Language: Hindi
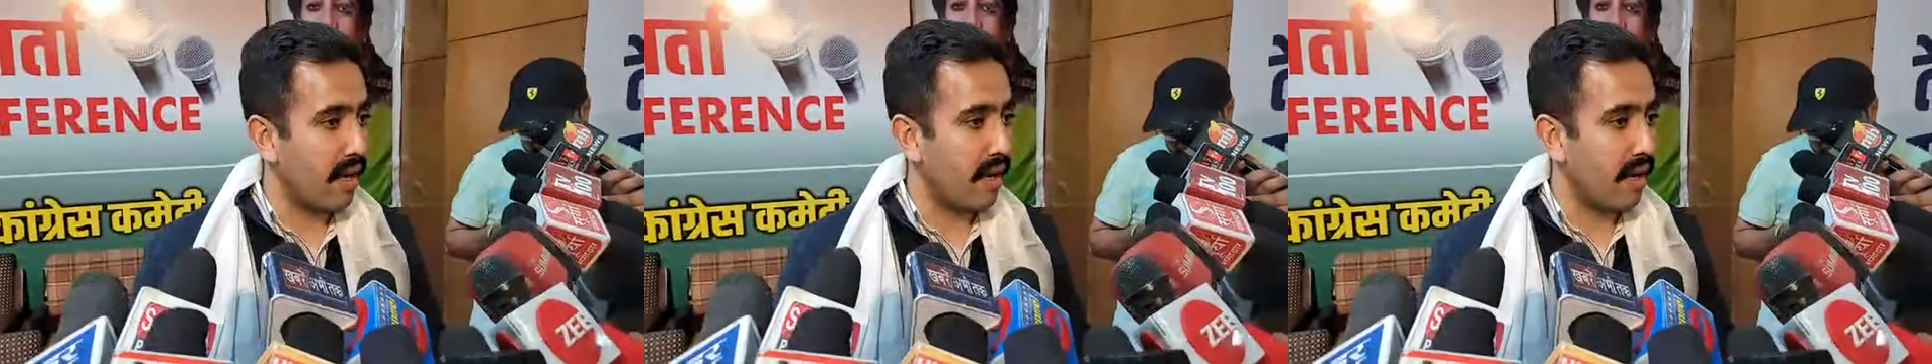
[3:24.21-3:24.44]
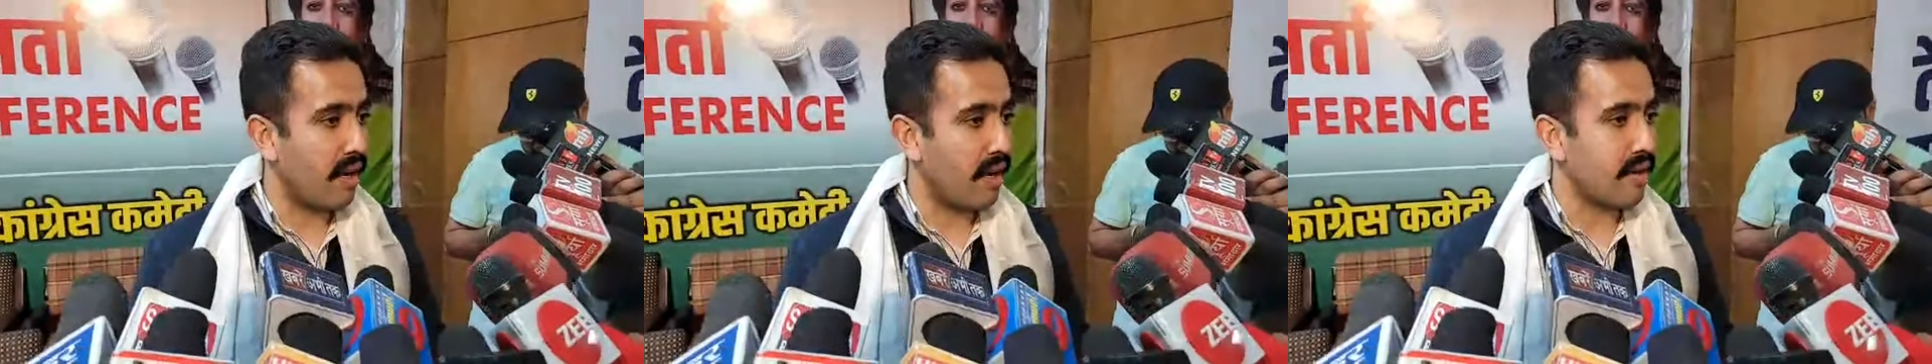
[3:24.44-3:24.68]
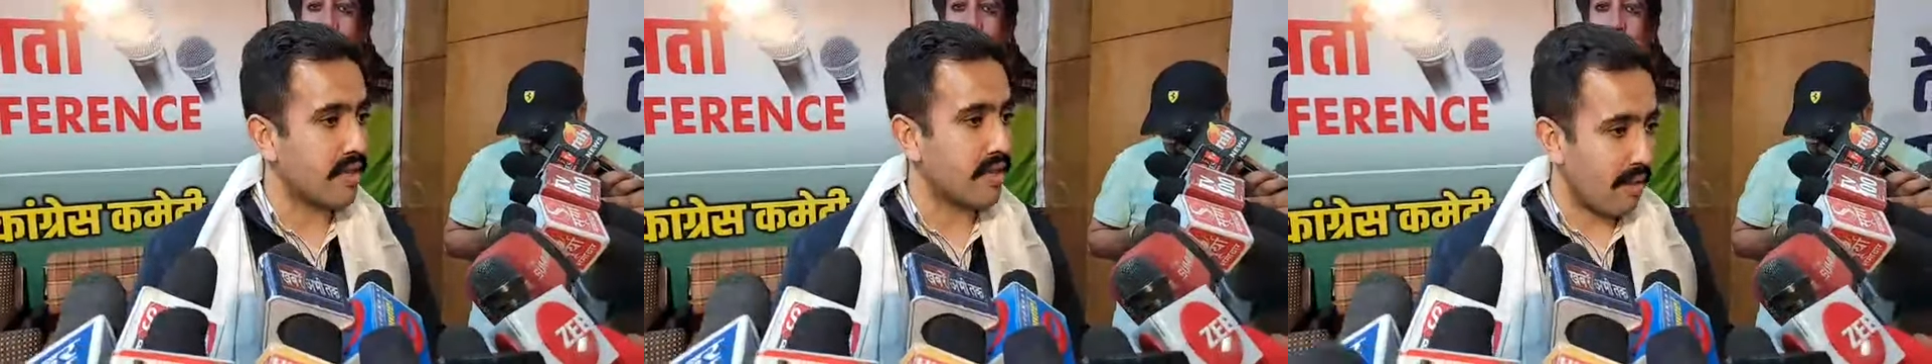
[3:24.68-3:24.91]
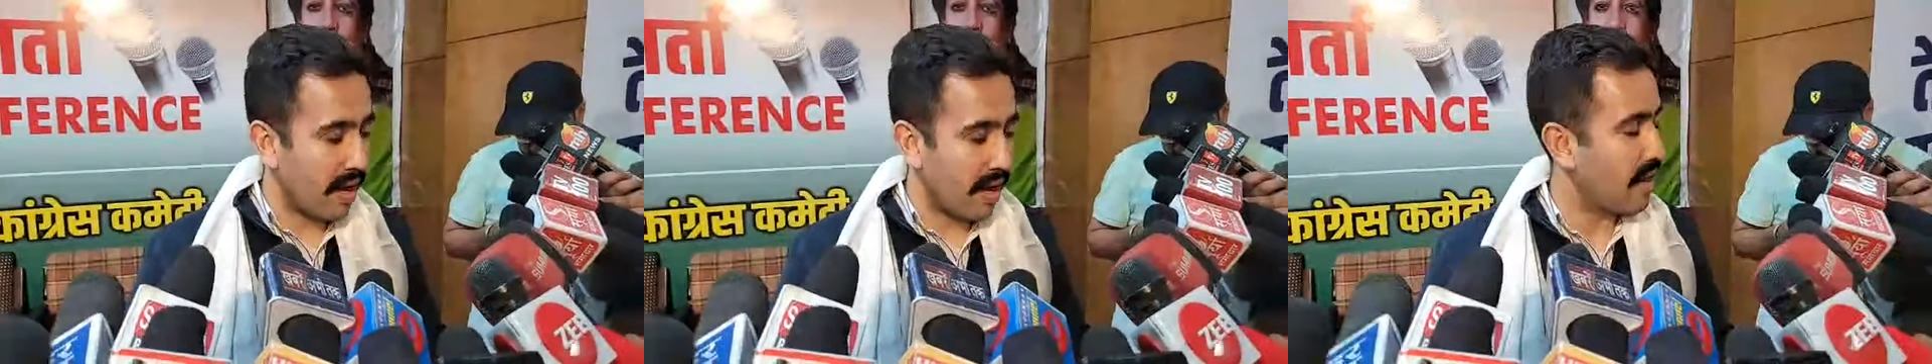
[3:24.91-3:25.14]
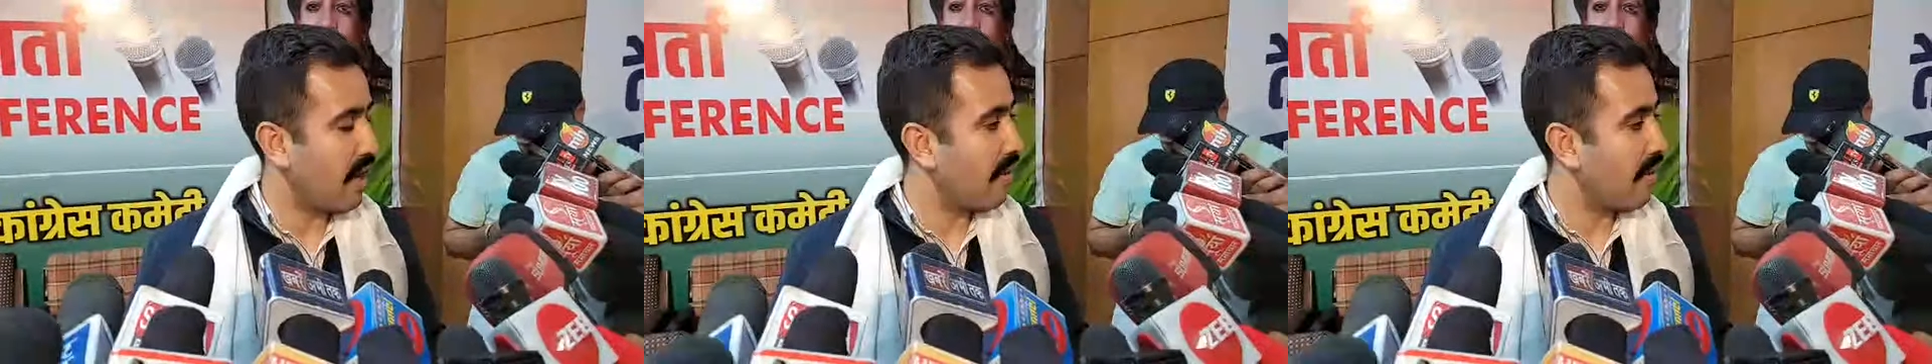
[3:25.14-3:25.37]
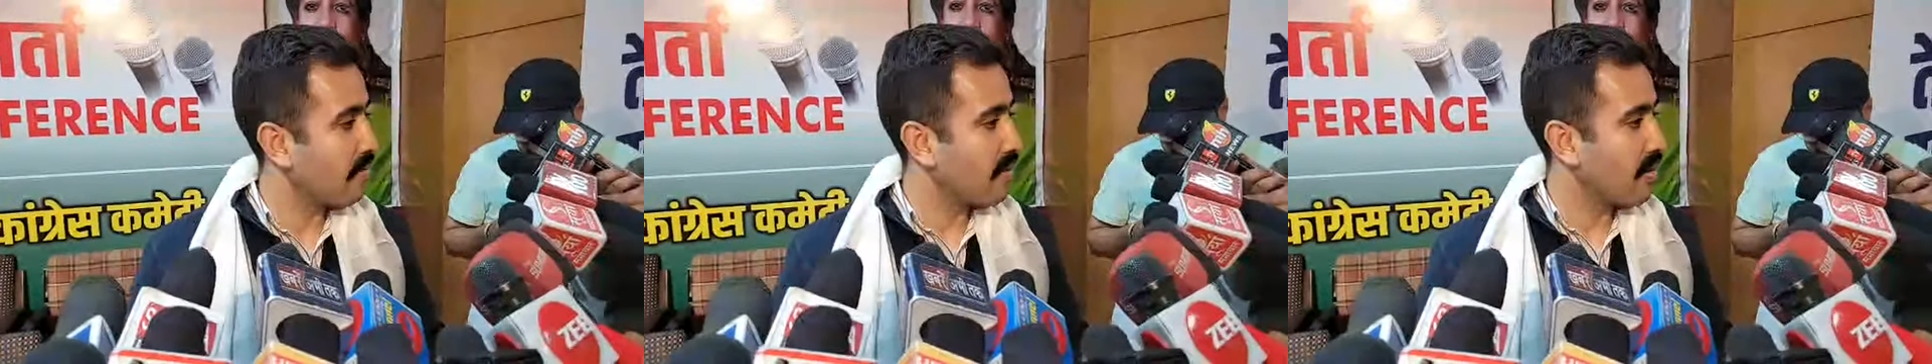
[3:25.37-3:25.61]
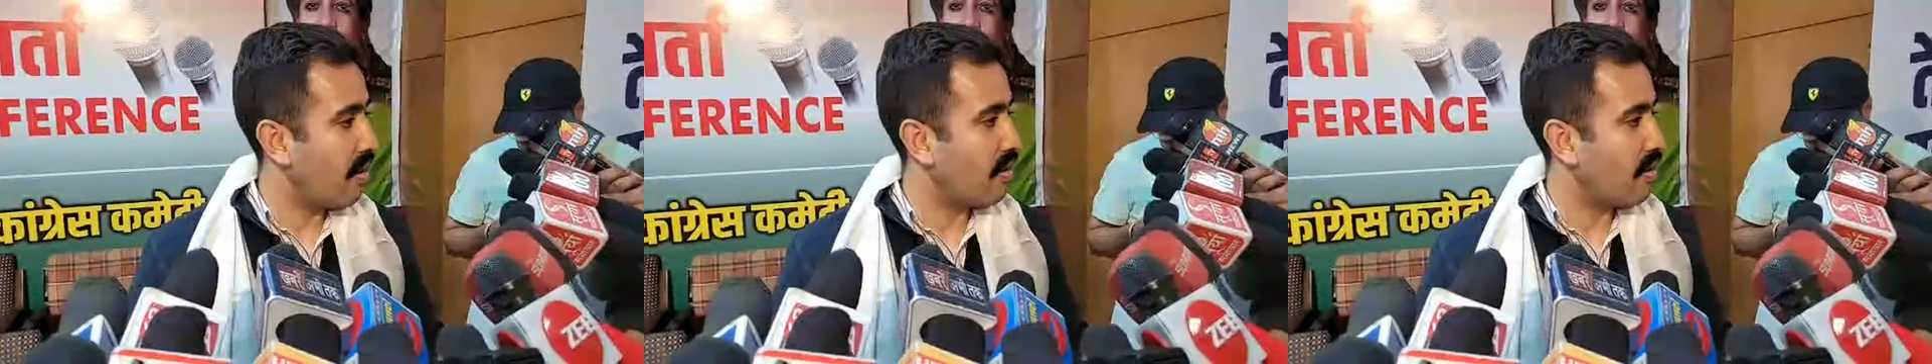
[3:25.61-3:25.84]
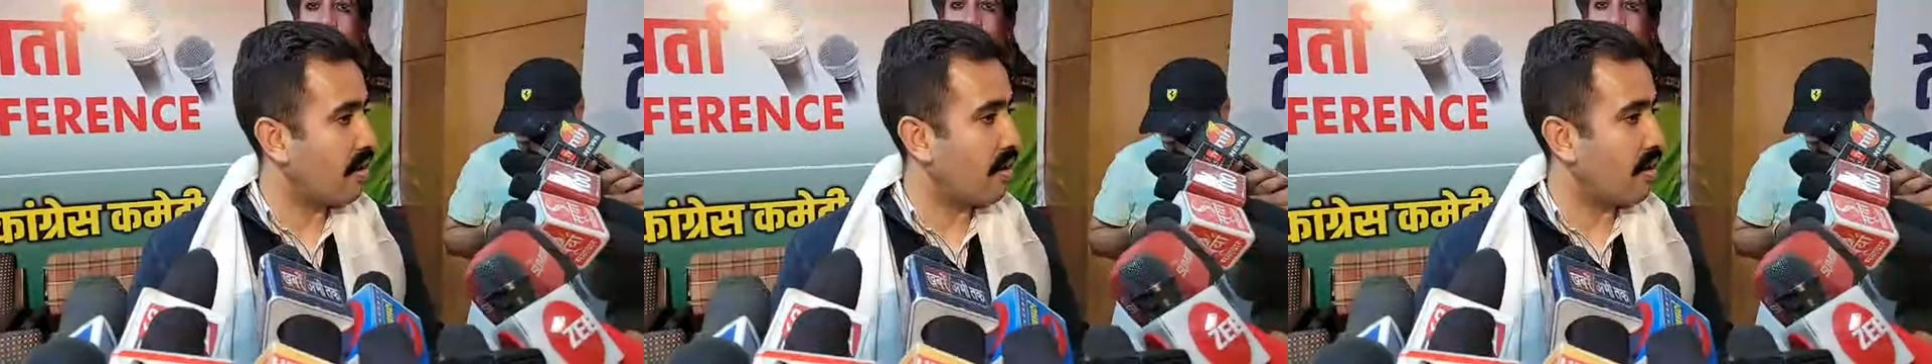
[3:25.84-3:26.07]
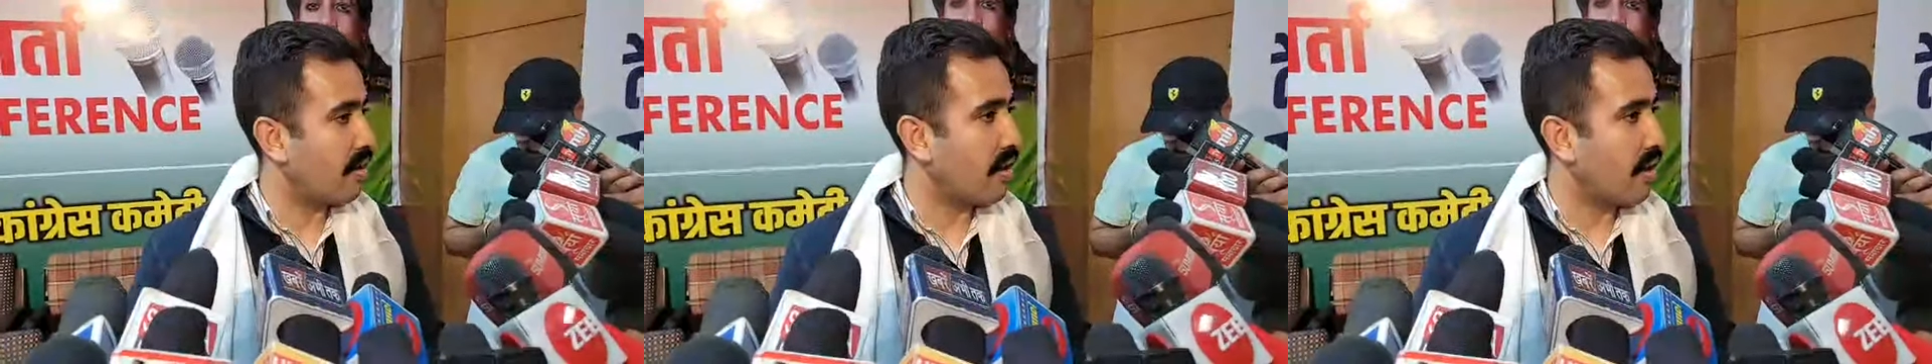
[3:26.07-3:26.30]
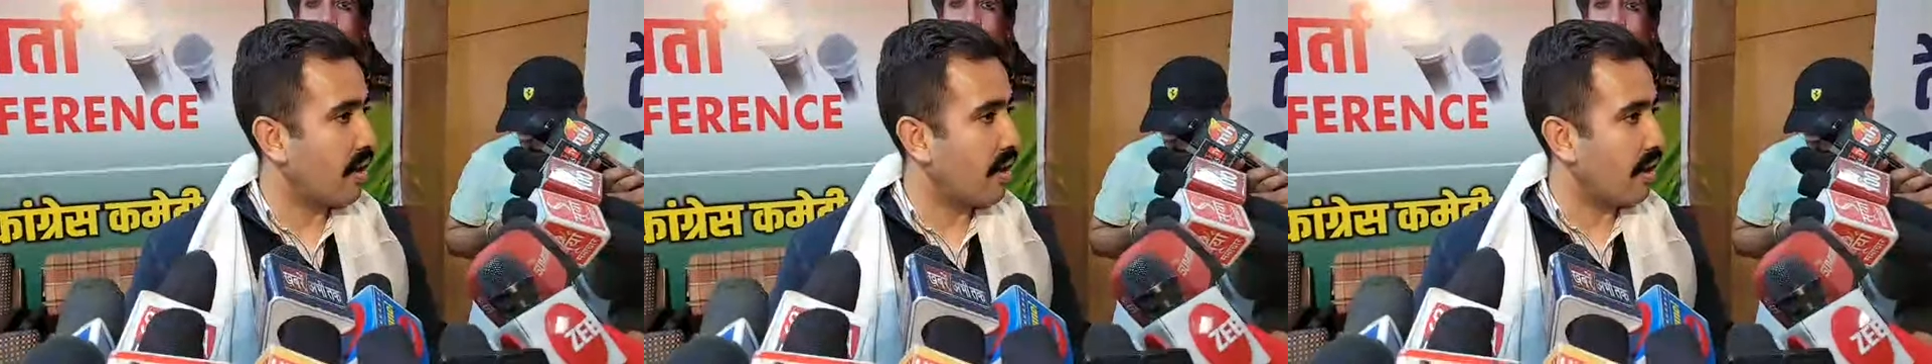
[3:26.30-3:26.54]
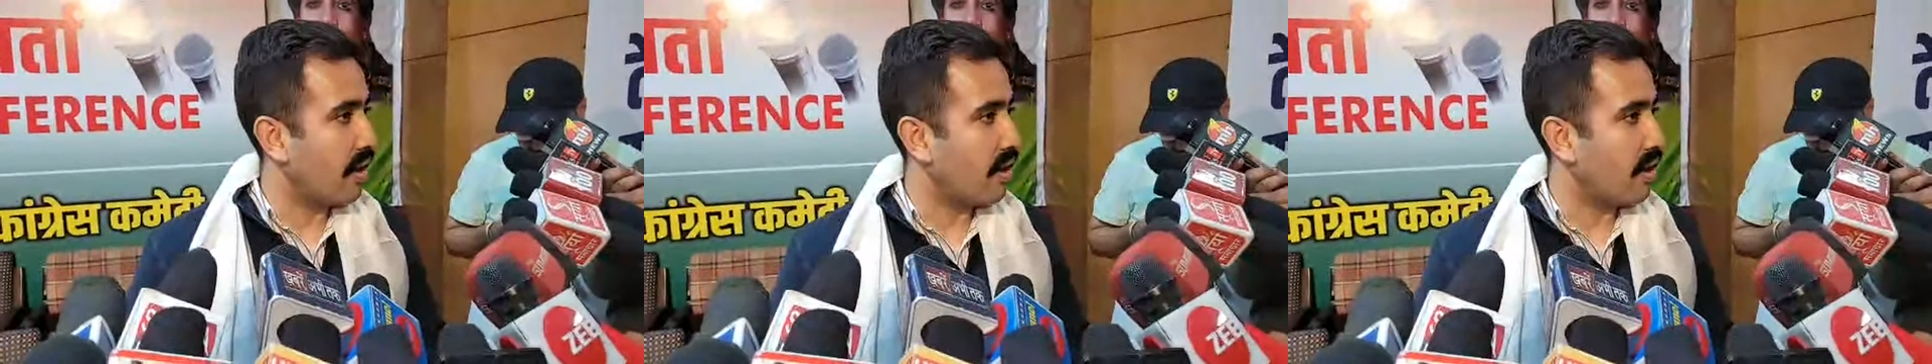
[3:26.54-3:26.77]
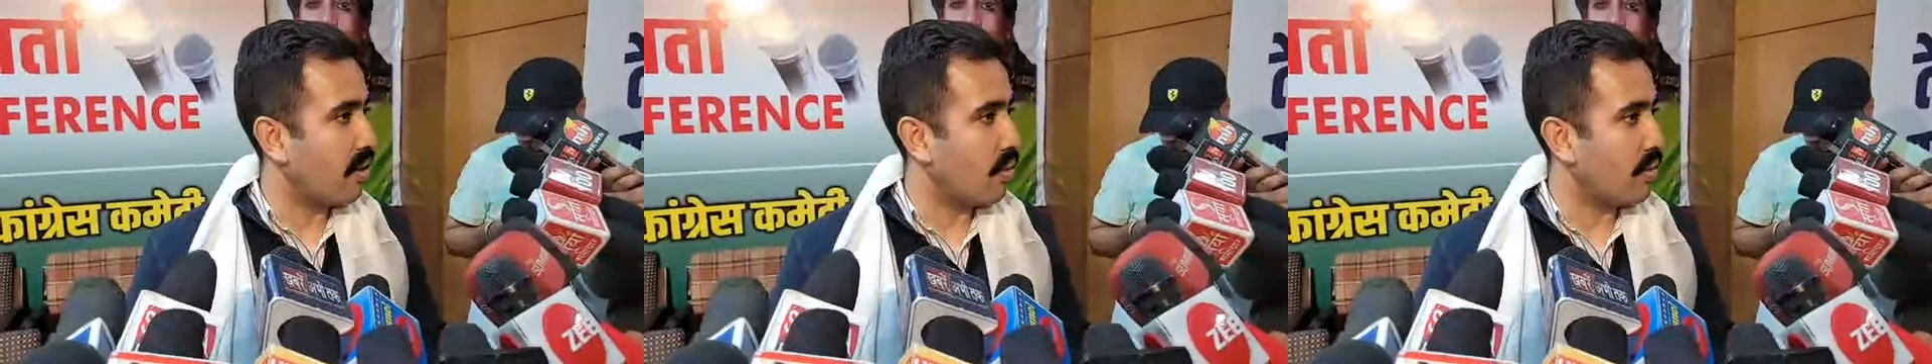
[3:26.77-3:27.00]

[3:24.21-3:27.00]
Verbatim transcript: आ, समान है और आ,